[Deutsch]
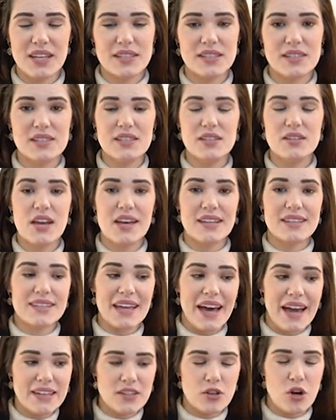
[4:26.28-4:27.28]
jetzt die
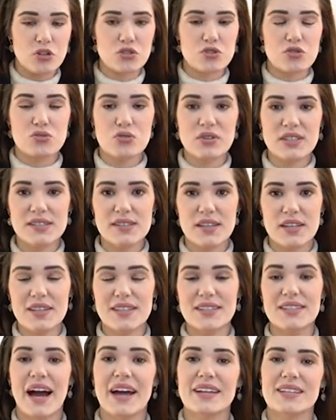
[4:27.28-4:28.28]
Zeit auch zu nutzen, denn die
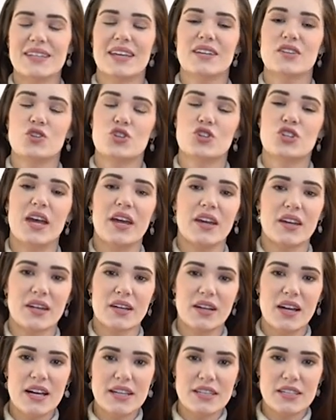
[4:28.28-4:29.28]
Zeit ist ein
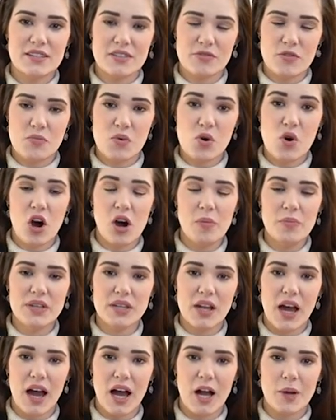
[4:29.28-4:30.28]
Geschenk, das wir
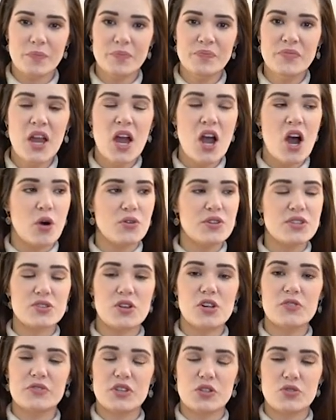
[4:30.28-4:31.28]
bekommen haben. Und es
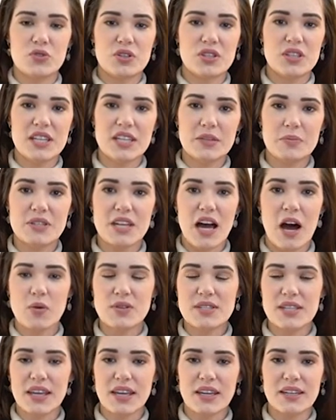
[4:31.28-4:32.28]
sollten wir natürlich nicht mit
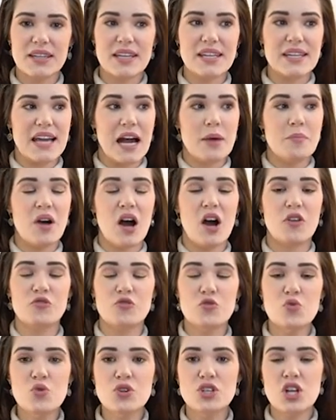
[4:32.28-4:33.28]
Ausreden, Gejammer,
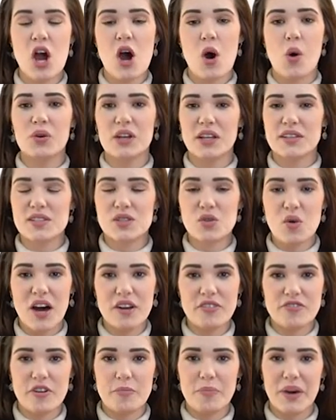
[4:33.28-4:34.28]
Wut oder
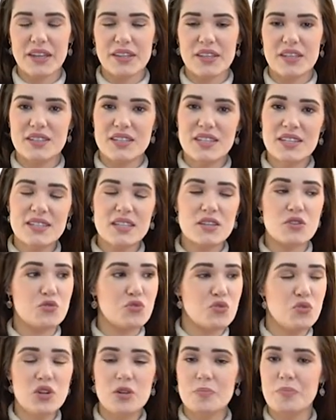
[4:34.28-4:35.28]
Zorn verbringen, denn diese
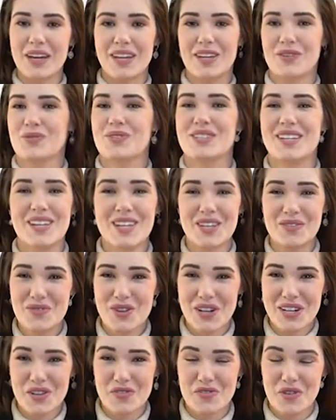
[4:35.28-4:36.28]
Gefühle bringen uns ja nicht
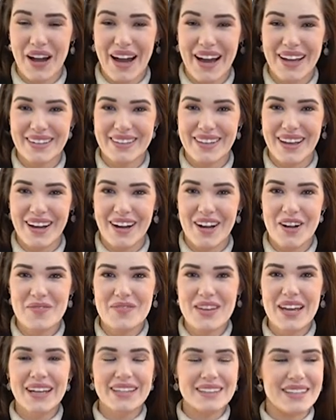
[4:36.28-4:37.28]
wirklich voran. Ja?
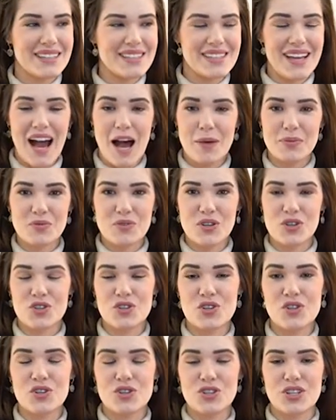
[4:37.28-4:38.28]
Das ist absoluter
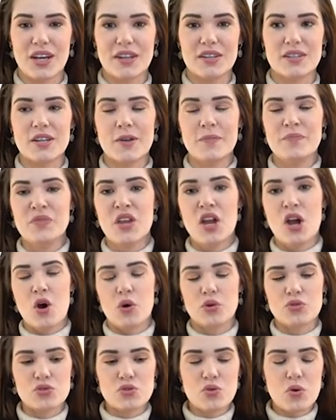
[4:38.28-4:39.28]
Stillstand.
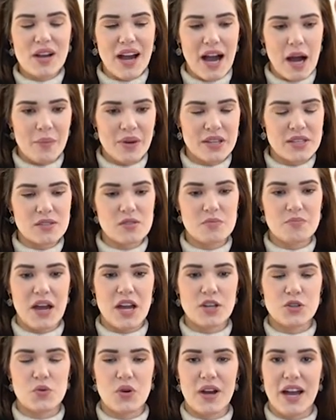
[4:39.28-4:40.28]
Und so kann man zum
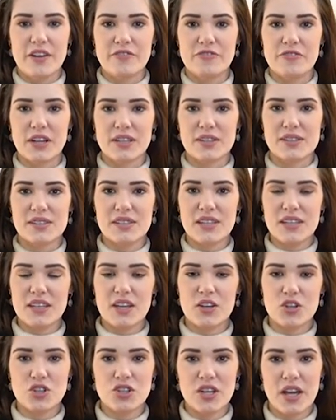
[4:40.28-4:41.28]
Beispiel auch einfach
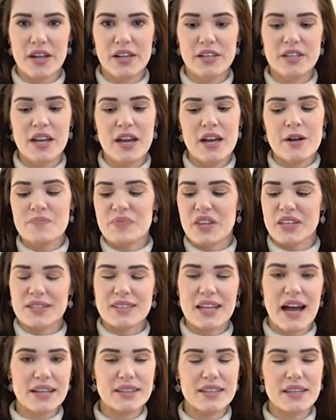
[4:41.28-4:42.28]
sicherstellen, dass
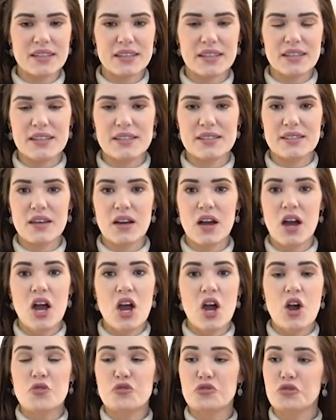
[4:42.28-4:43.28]
nach der Krise
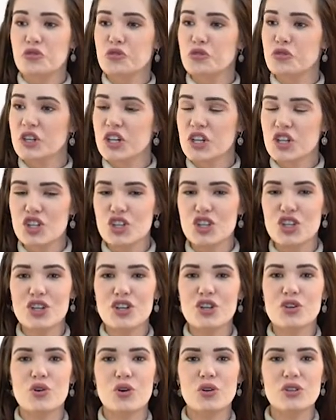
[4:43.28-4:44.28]

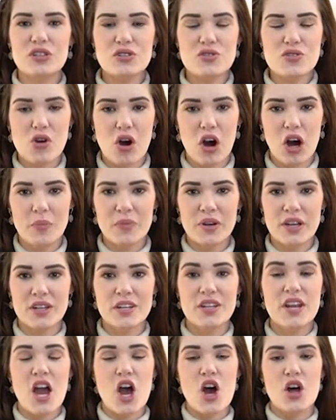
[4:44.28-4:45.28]
frische Kunden
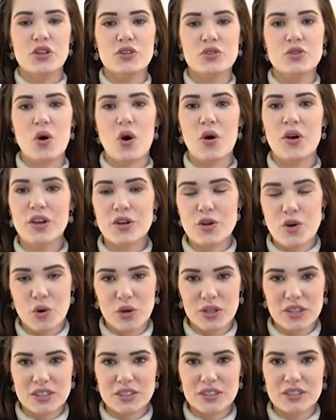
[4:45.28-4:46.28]
kommen,
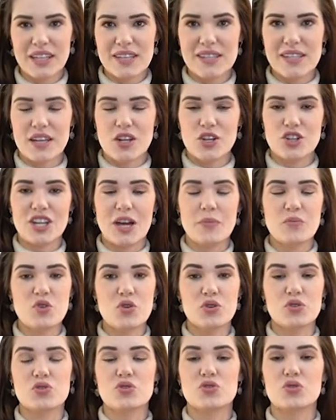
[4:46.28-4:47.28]
Neukunden, dass deine
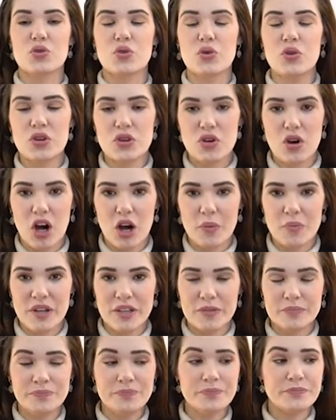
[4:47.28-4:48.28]
Stammkunden
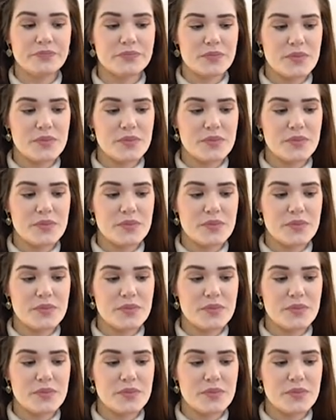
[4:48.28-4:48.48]
zurückkommen,